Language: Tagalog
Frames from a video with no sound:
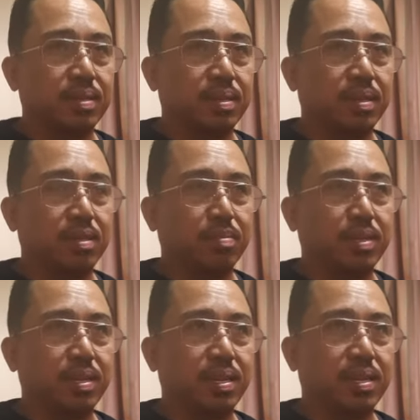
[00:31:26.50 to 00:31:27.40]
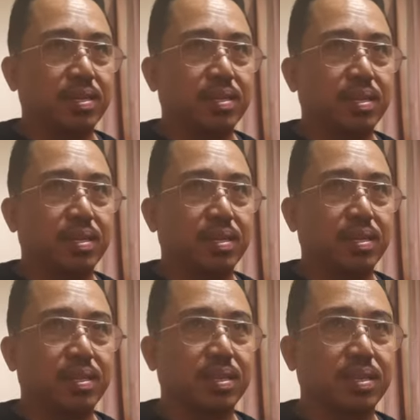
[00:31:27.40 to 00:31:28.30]
Ano ba nangyari sa
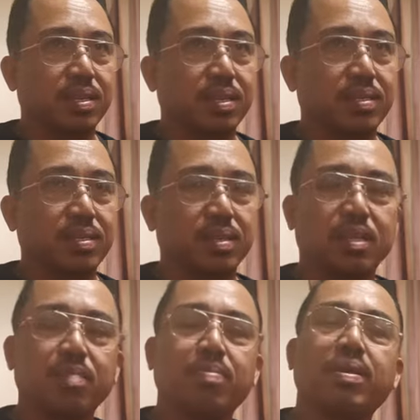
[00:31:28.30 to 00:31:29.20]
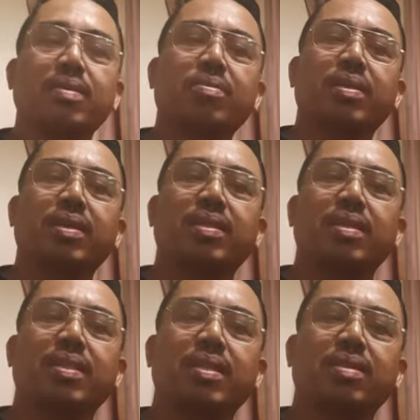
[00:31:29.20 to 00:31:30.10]
akin? Kasi 'di ba connected
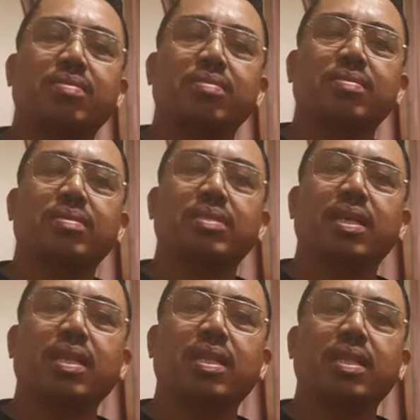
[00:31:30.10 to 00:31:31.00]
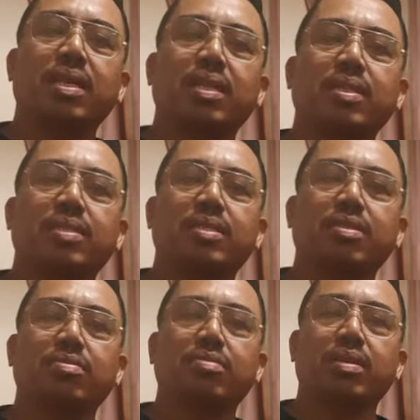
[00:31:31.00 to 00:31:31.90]
din yung channel natin sa
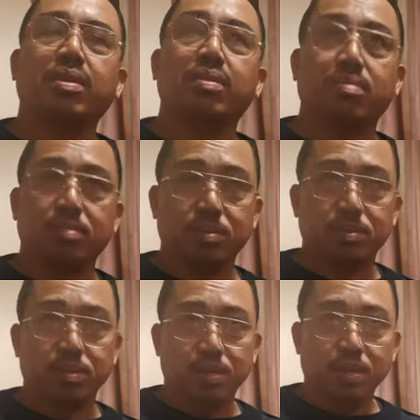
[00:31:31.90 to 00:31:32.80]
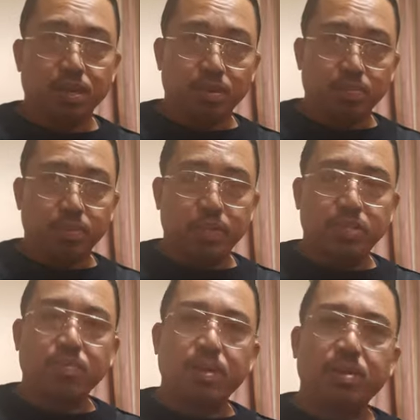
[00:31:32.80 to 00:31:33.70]
Google, no? Medyo
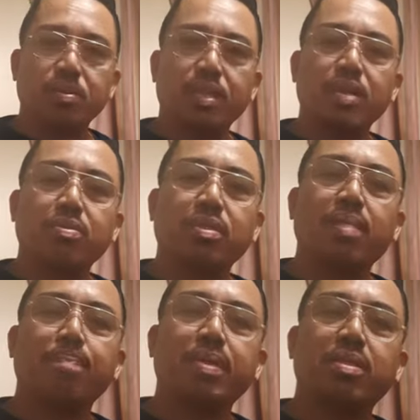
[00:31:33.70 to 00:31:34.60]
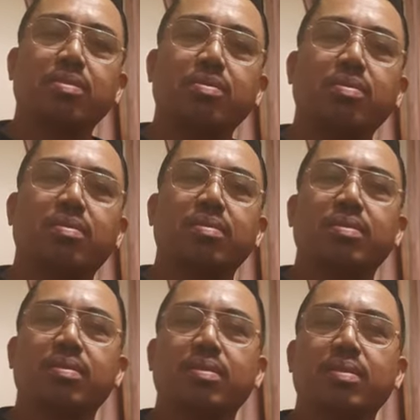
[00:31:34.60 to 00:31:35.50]
meron tayong napindot
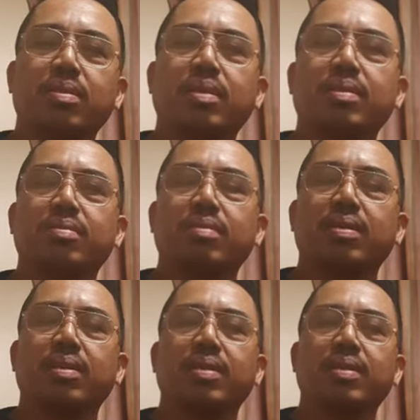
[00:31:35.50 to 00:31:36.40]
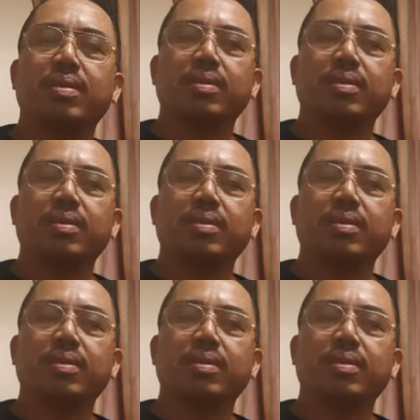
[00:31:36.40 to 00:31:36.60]
dako na